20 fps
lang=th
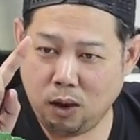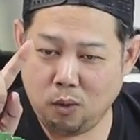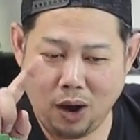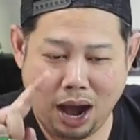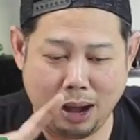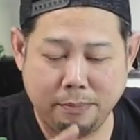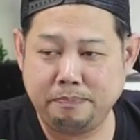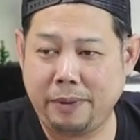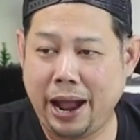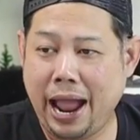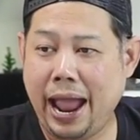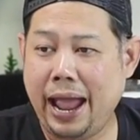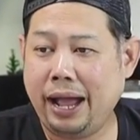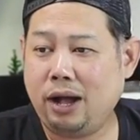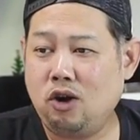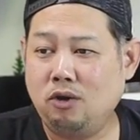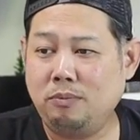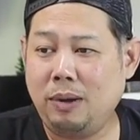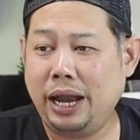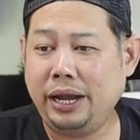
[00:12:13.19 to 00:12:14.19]
ความแปลก
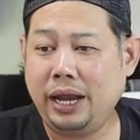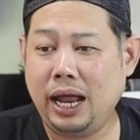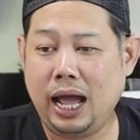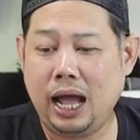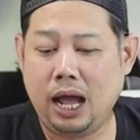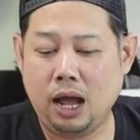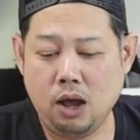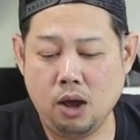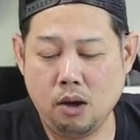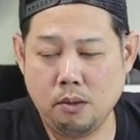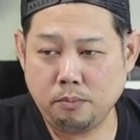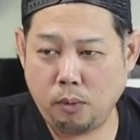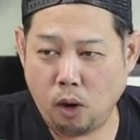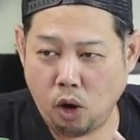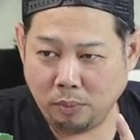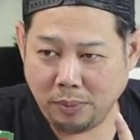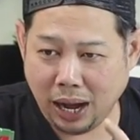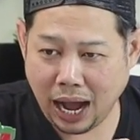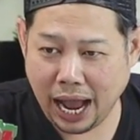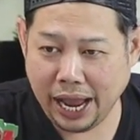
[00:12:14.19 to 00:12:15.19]
ของมันนะผ
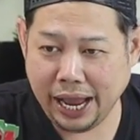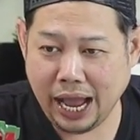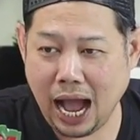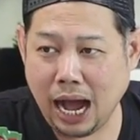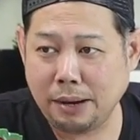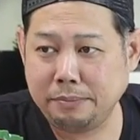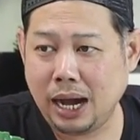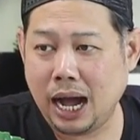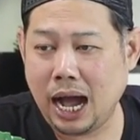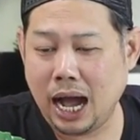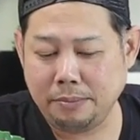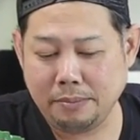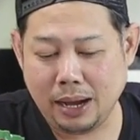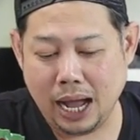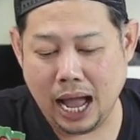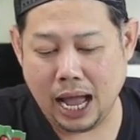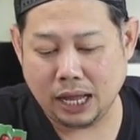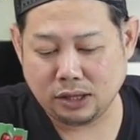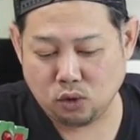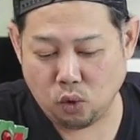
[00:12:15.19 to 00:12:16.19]
มให้ฮามาฮา
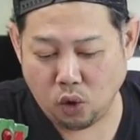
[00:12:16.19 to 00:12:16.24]
ม่า